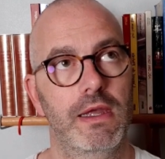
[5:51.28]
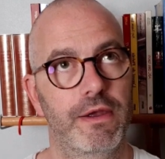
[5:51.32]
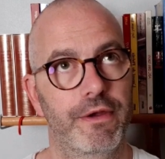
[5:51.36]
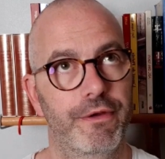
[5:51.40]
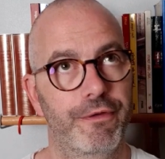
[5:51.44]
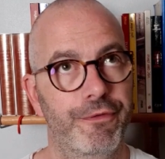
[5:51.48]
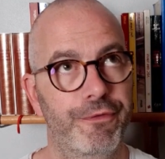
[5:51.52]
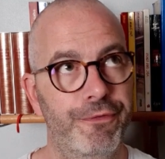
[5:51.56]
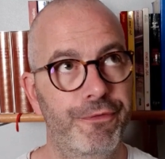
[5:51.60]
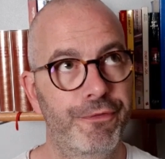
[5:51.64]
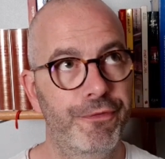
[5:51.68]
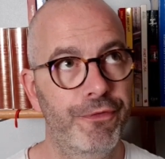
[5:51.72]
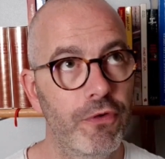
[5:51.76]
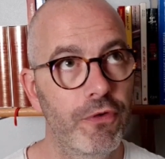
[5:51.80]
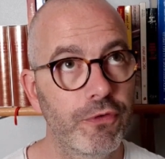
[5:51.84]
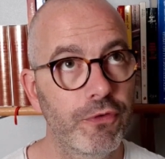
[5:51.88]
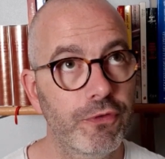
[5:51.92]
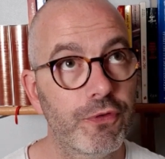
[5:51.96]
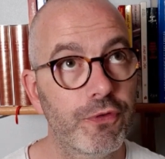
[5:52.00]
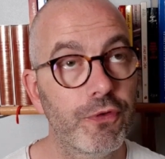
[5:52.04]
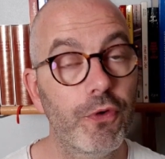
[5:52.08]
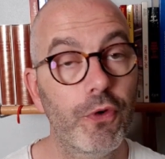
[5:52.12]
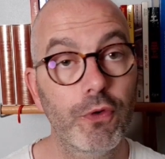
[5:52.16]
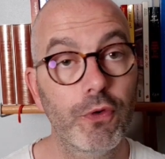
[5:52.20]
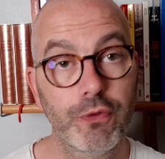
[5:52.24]
vont
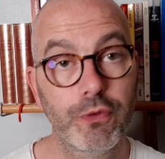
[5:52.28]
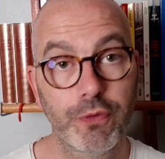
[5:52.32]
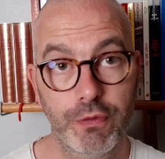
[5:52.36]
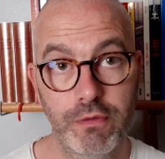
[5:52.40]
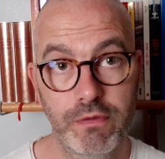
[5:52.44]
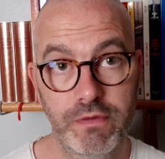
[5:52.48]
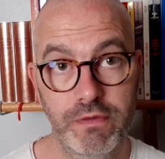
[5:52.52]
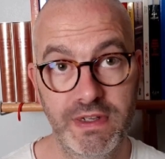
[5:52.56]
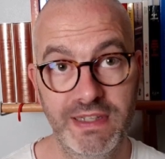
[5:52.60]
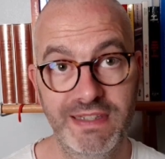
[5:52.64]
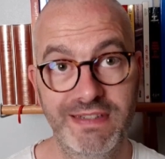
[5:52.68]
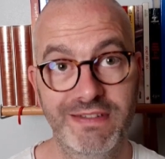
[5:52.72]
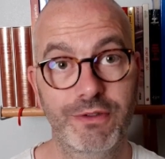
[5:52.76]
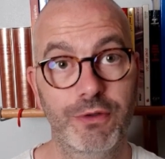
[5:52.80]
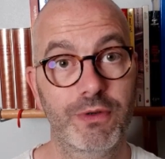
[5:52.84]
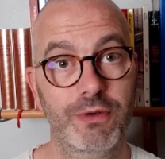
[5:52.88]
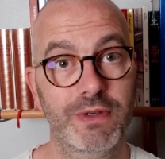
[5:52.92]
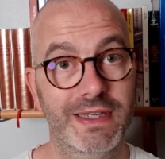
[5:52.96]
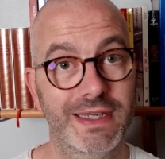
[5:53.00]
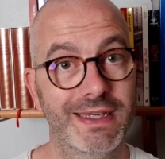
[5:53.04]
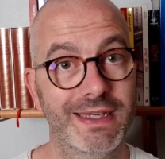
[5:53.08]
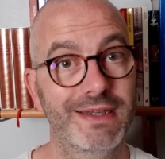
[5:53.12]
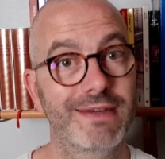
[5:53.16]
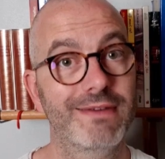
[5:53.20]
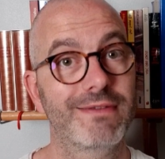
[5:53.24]
se retrouver
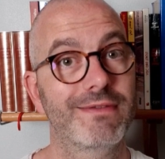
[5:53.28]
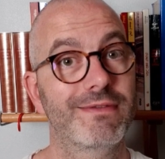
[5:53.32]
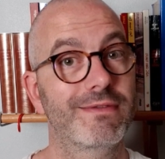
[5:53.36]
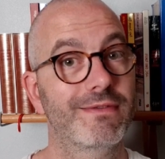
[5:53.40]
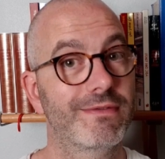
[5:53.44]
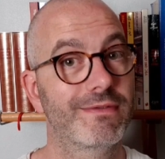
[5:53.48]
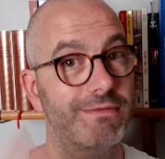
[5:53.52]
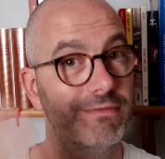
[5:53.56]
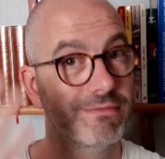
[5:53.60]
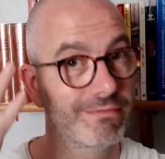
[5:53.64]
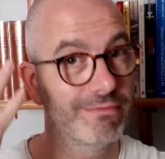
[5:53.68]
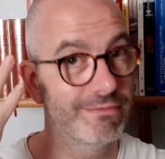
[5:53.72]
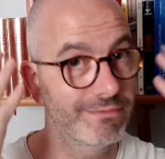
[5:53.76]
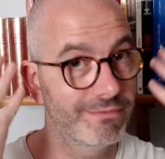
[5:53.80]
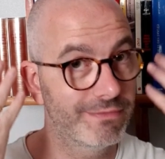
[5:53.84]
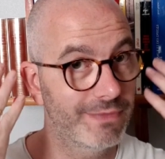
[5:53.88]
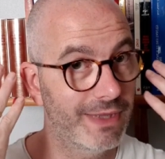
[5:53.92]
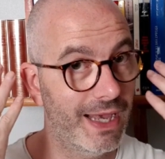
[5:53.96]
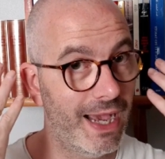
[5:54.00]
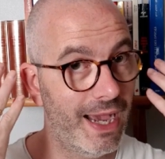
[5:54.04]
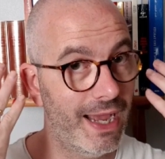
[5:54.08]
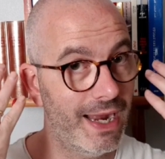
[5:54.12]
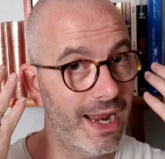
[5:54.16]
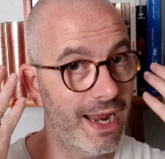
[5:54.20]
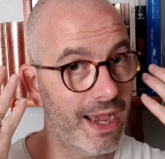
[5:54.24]
stockées
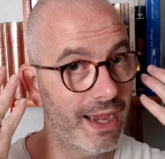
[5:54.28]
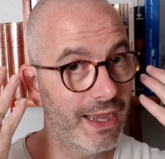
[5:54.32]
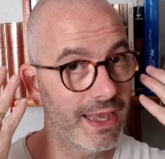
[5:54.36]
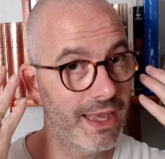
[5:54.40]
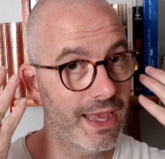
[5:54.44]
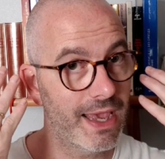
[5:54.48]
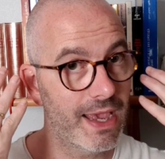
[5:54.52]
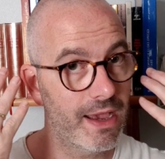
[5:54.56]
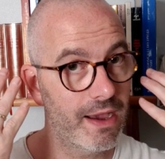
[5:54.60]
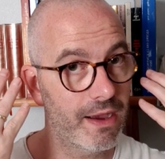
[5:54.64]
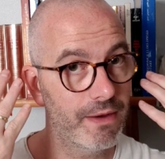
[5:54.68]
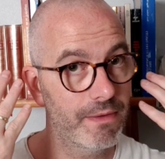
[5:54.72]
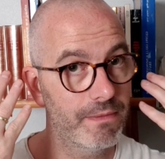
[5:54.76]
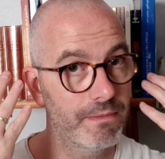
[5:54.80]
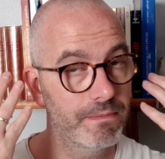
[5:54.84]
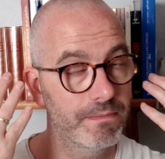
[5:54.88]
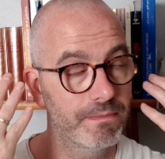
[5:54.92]
à l'arrière.